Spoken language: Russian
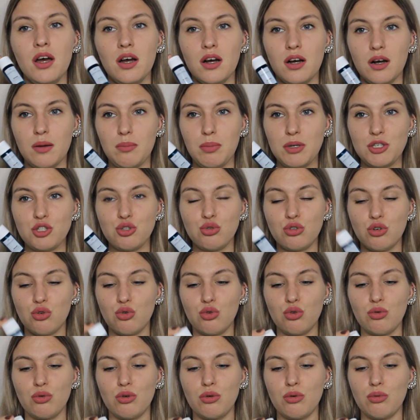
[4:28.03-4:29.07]
а, большую
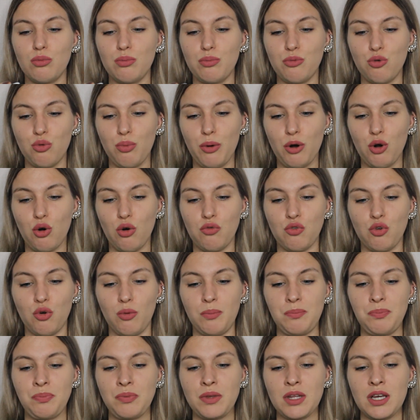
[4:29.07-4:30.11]
такую
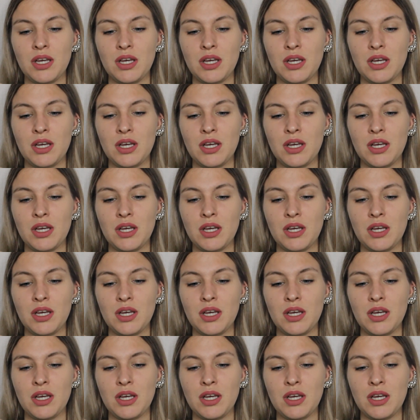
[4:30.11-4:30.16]
упаковку.